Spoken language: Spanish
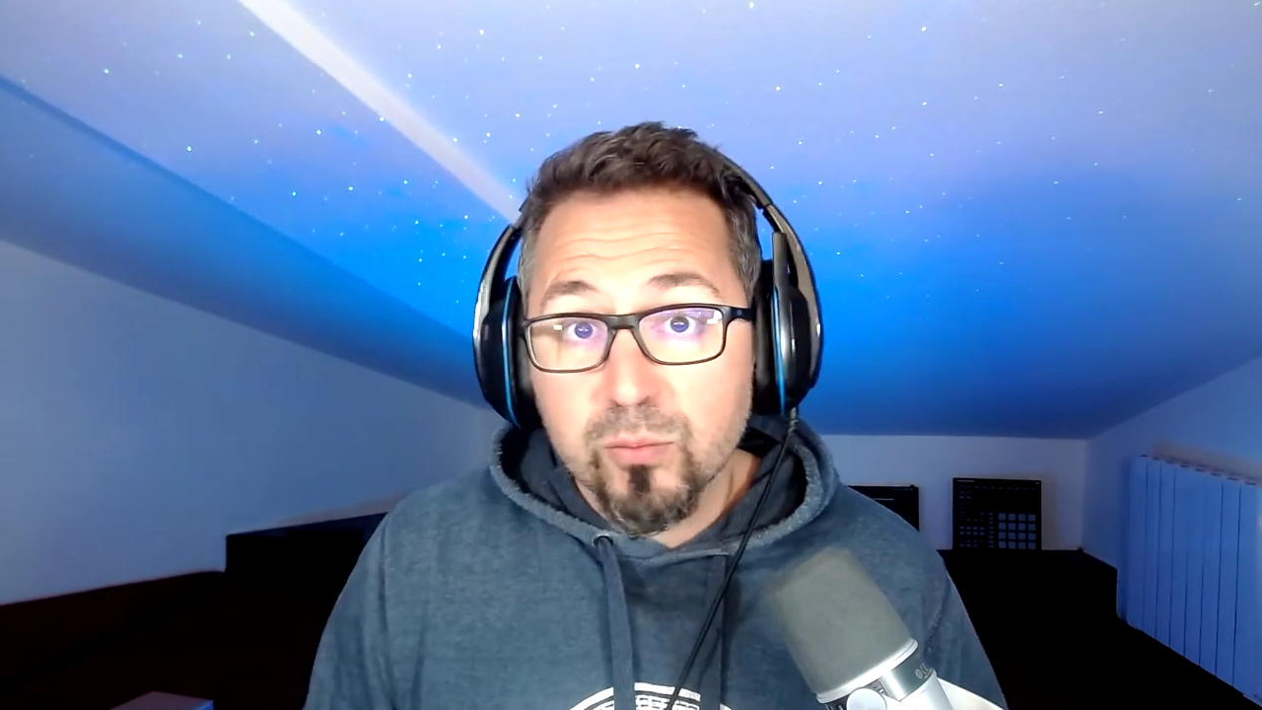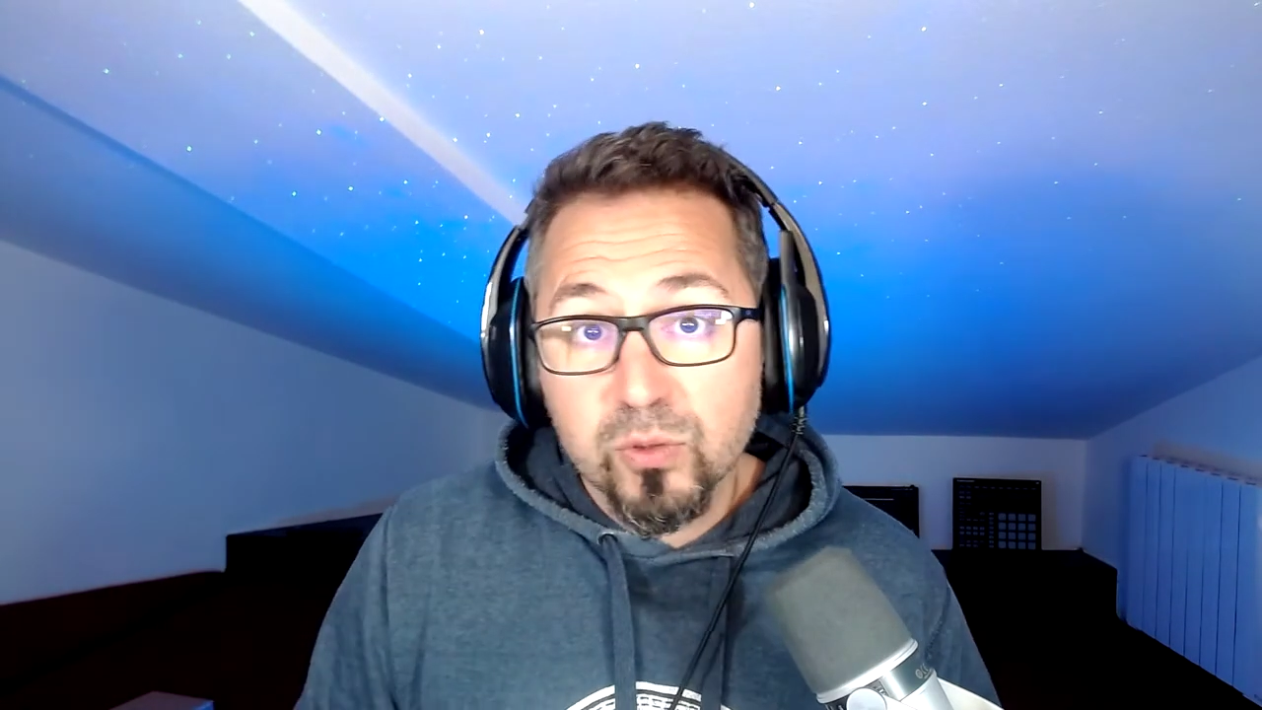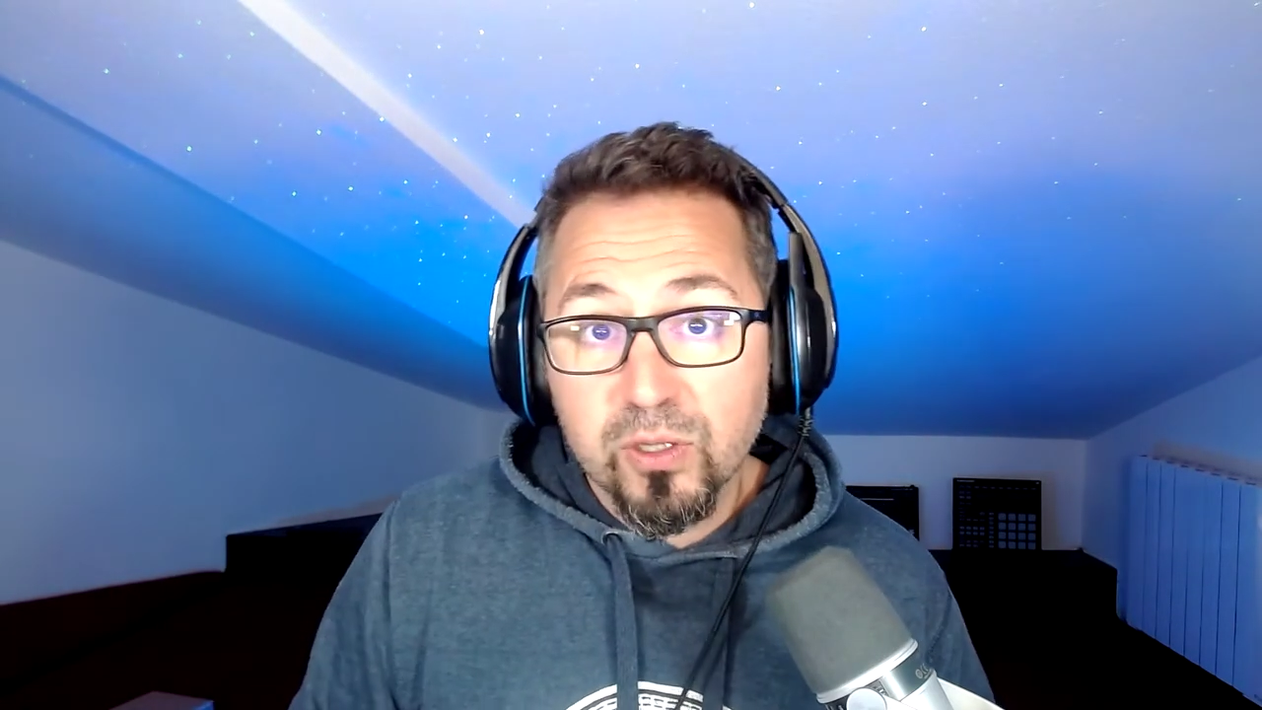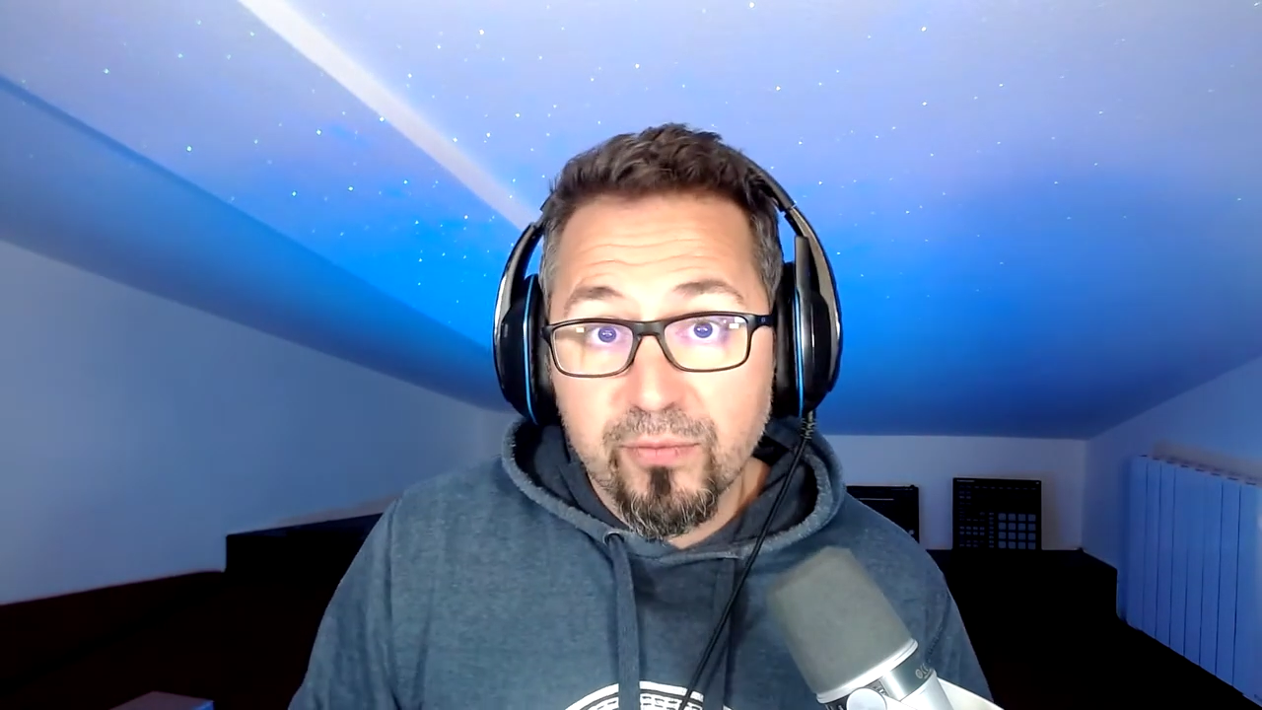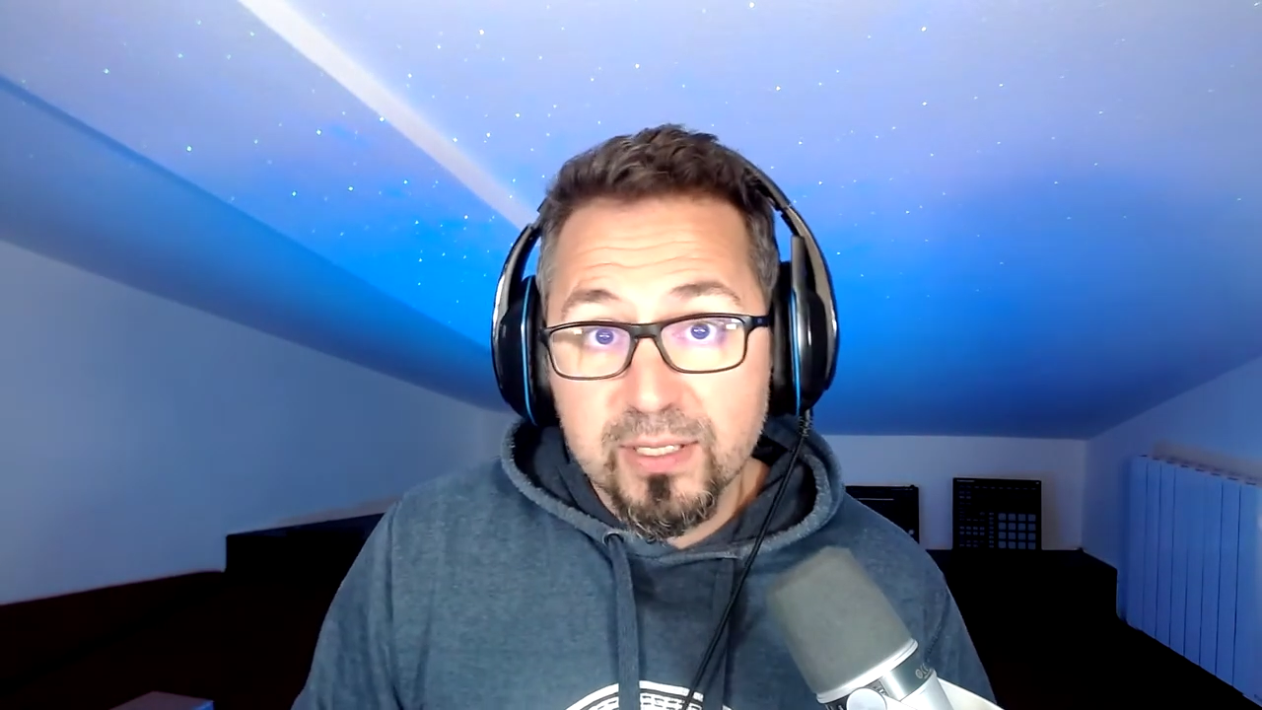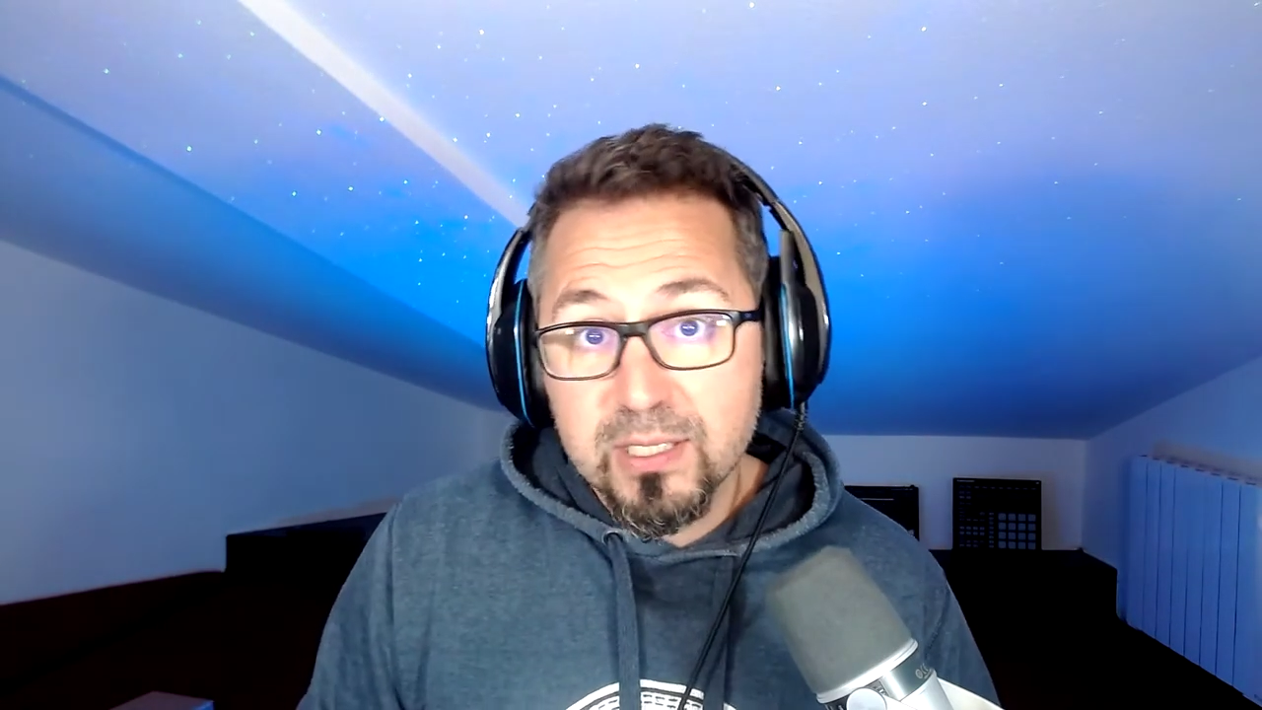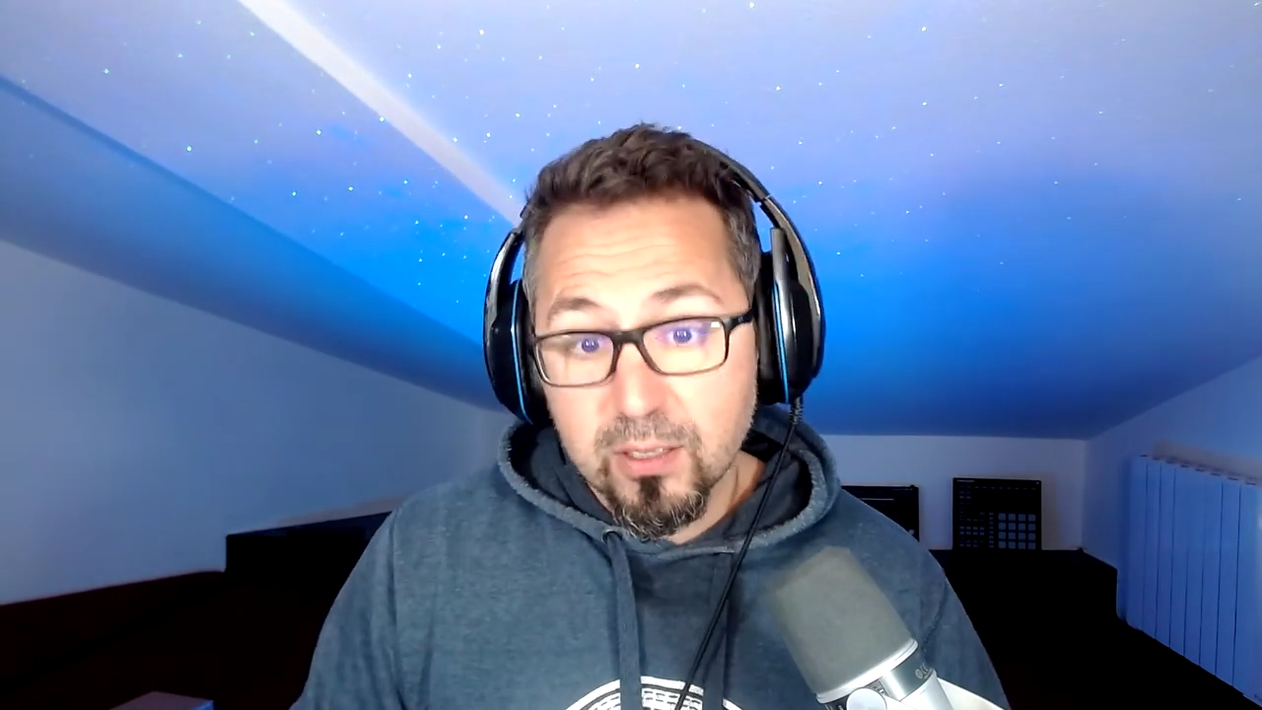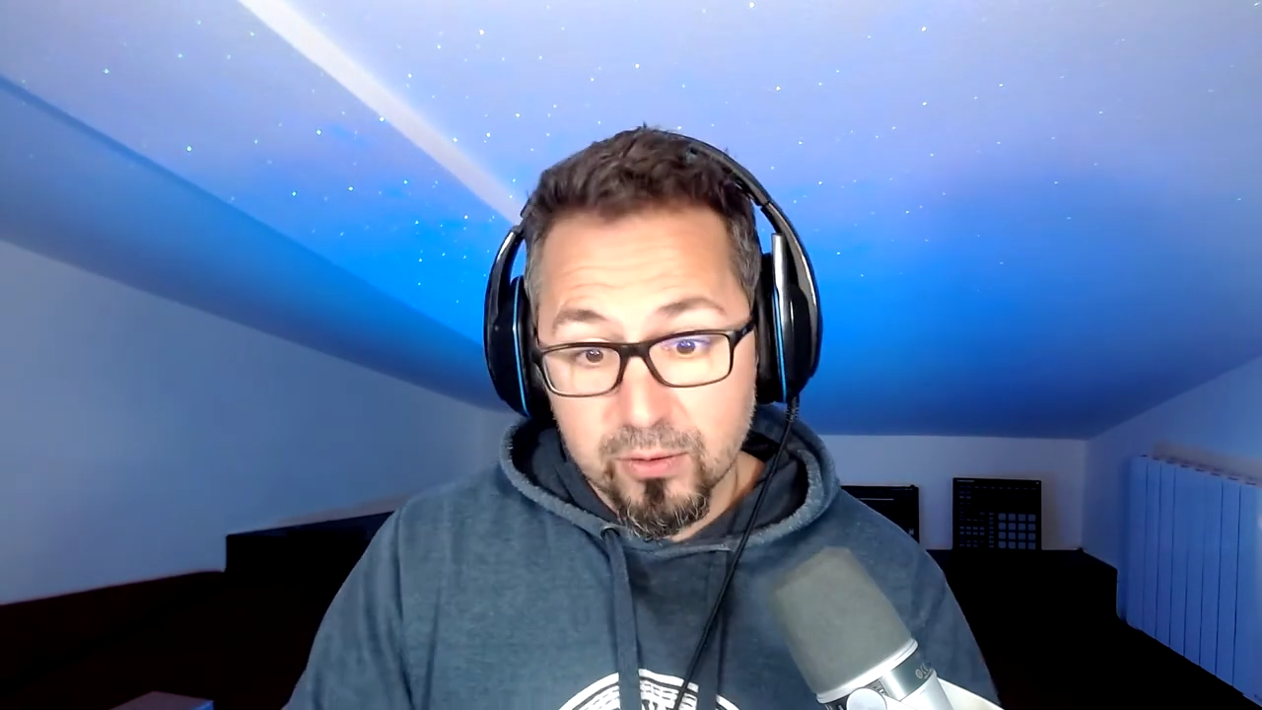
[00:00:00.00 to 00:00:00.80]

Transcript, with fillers: el mundo físico